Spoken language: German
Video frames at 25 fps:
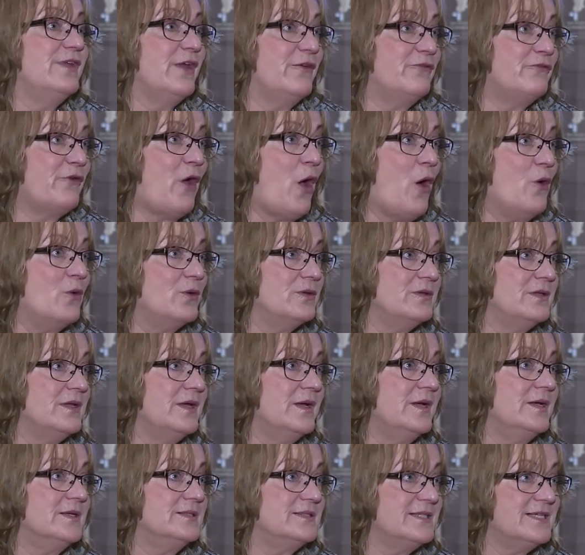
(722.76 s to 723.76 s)
der Frauen
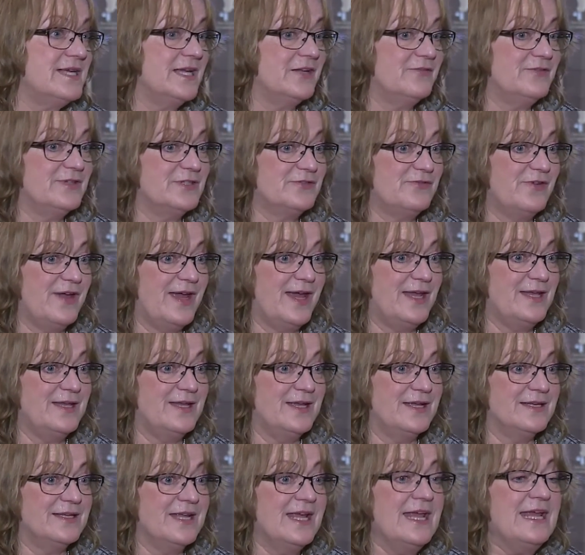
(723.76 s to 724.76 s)
sich etwas
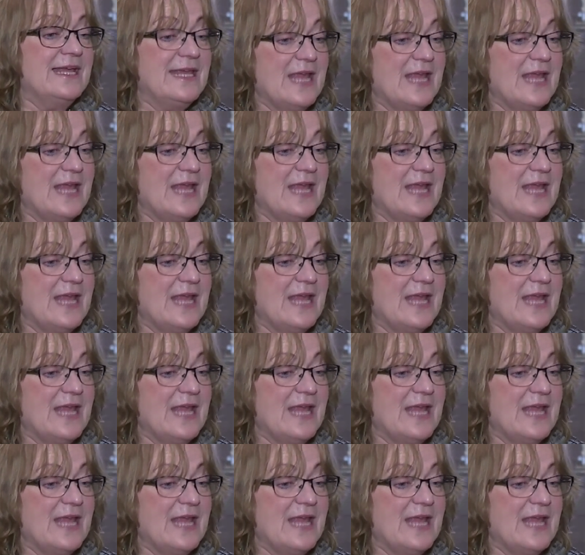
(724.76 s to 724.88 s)
verändert.